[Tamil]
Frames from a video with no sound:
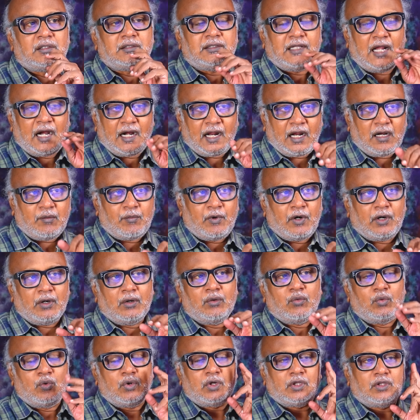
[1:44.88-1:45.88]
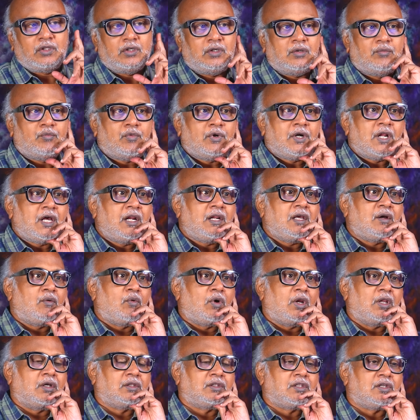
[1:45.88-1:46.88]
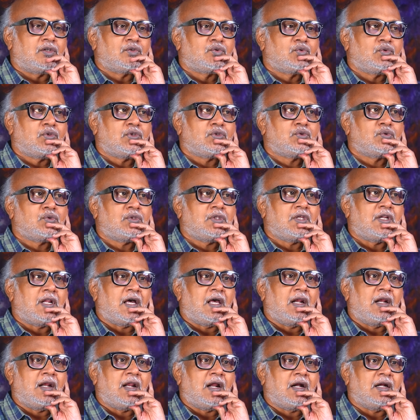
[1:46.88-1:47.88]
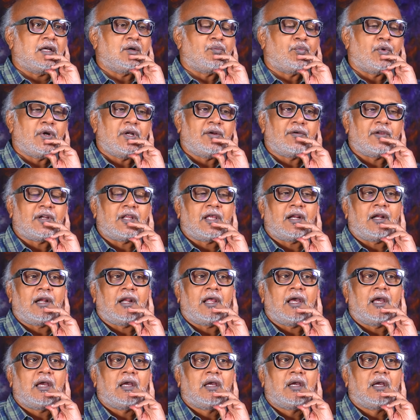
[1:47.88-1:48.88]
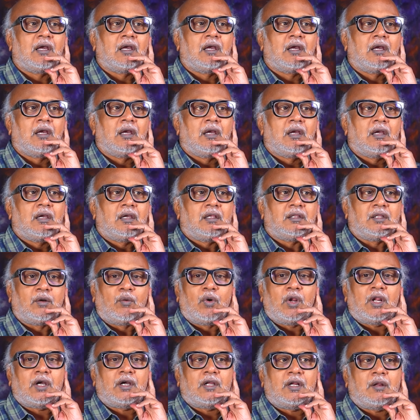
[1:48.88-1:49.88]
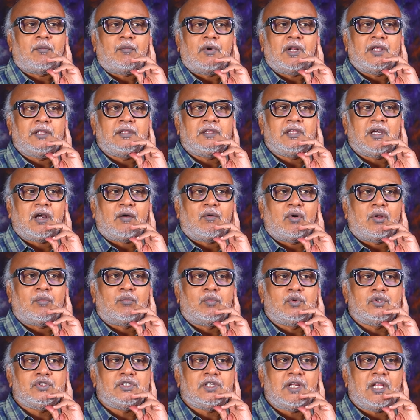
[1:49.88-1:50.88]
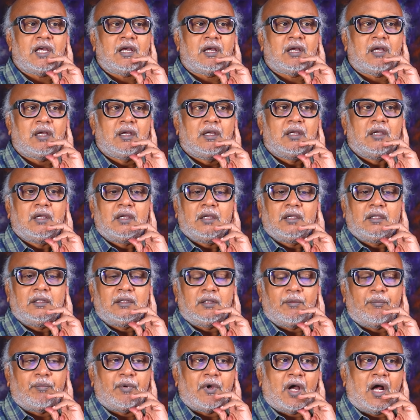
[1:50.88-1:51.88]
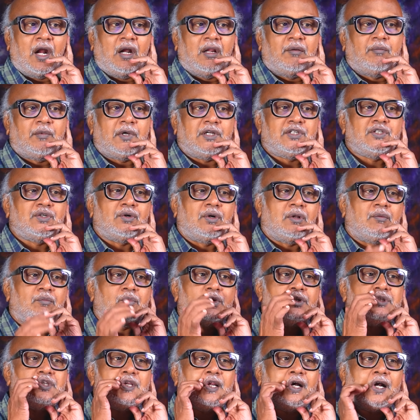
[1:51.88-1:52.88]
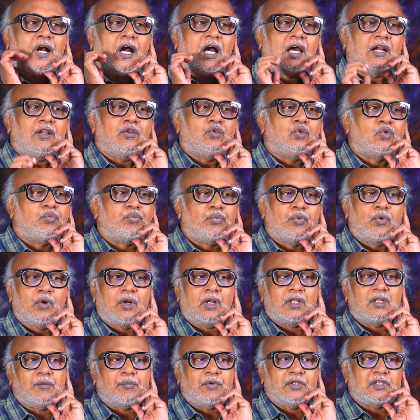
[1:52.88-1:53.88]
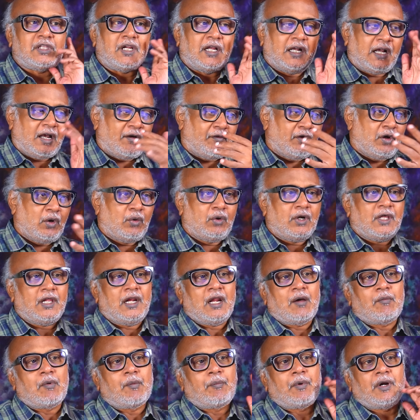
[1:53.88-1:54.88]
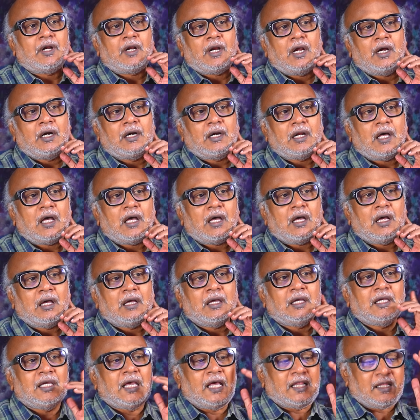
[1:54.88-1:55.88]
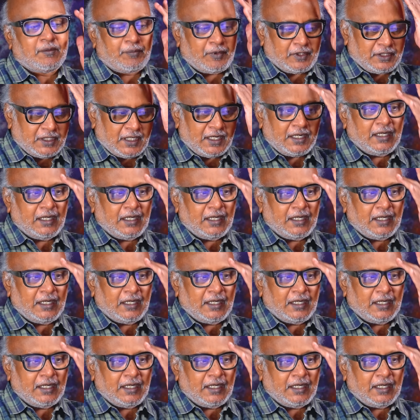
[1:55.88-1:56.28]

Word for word: நாடாளுமன்றம் கூடுறதுக்கு முன்னாலேயே உலகத்தில் சுற்றி சுற்றி நாலு நாட்டுக்கு போயிட்டு வராருல இந்த உலகம் நம்மளை இந்தியாவோட மூஞ்சில் இந்த ஆளும் கட்சியோட மூஞ்சில் காரி துப்புன்றதை பற்றின கவலை கூட இல்லாமல் பண்ணுறாங்கன்னா எதை பற்றி